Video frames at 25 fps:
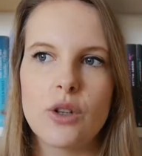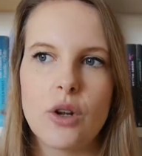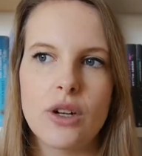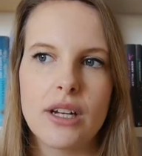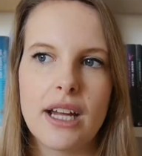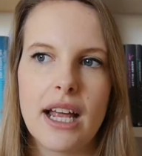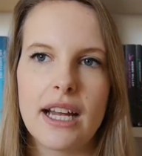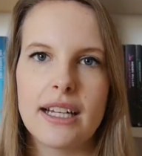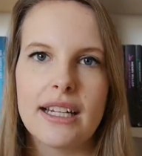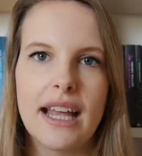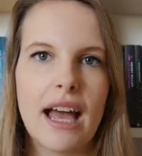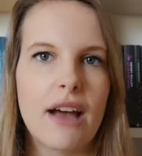
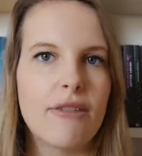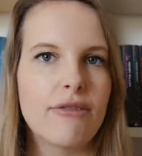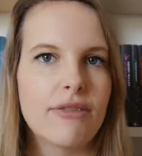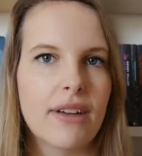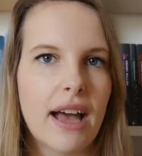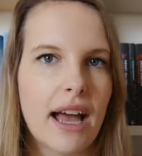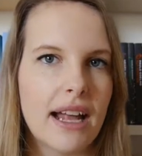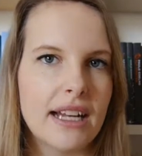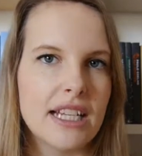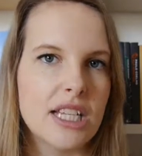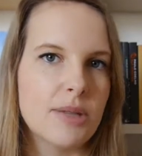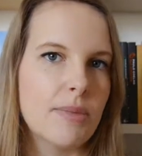sondern
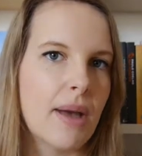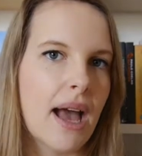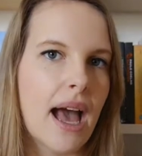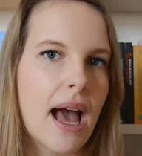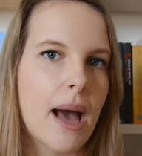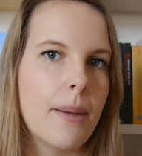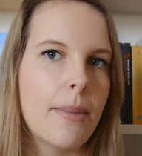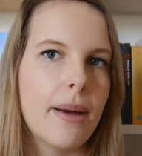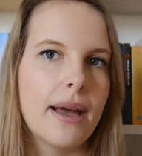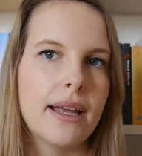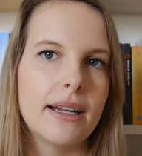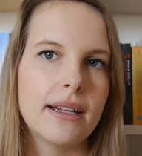darf gar nicht
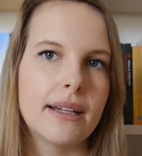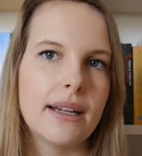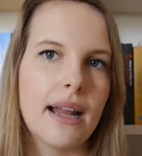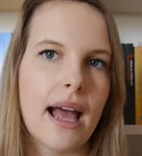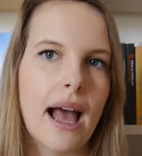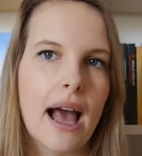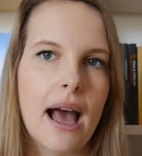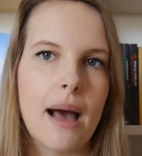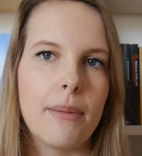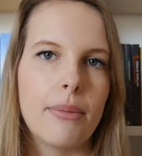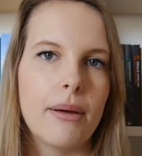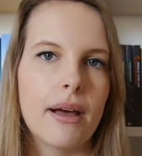mehr
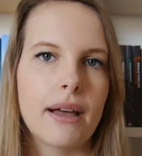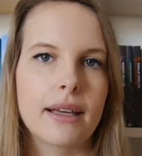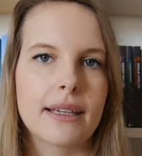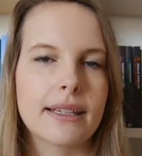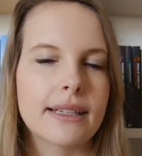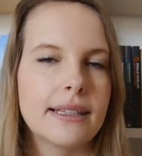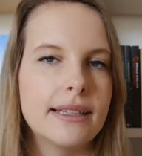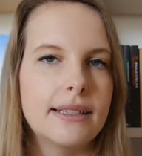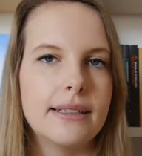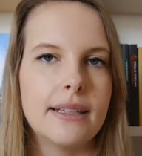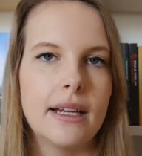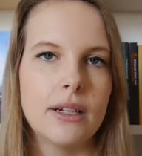arbeiten, aber
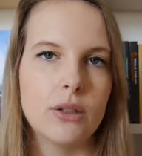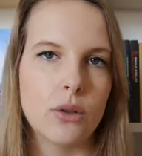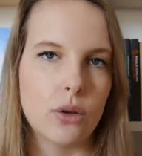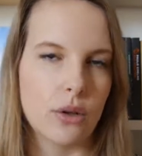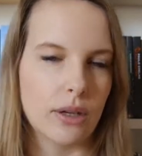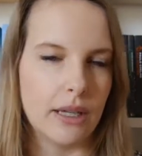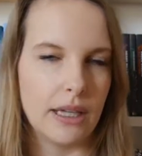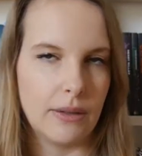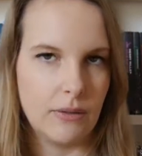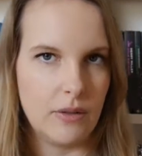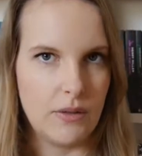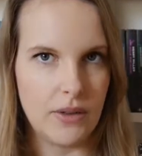kriecht dann
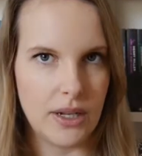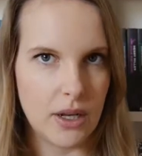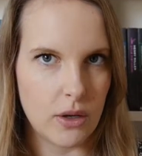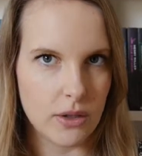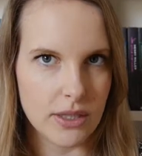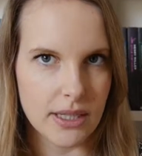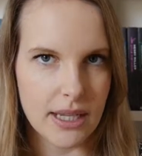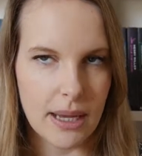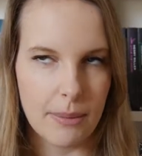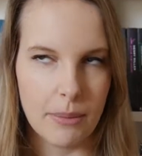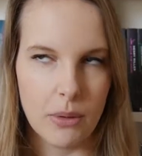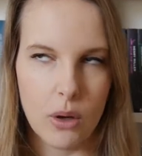doch irgendwie
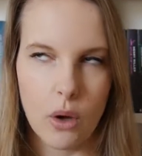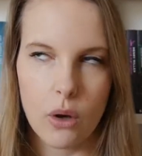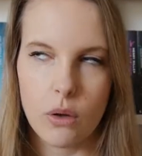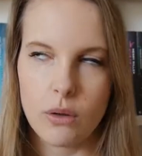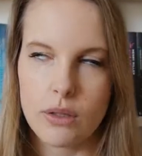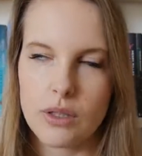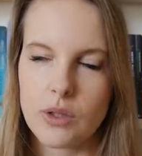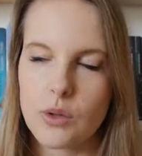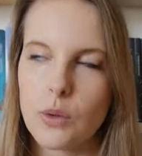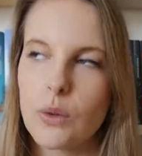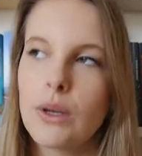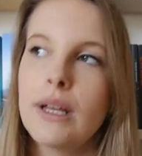wieder aus seinem
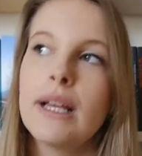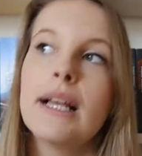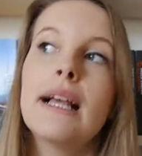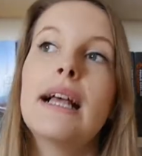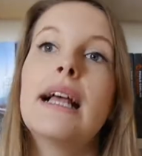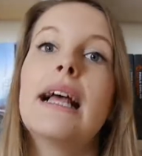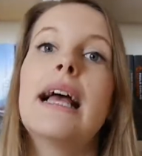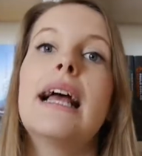Loch und so.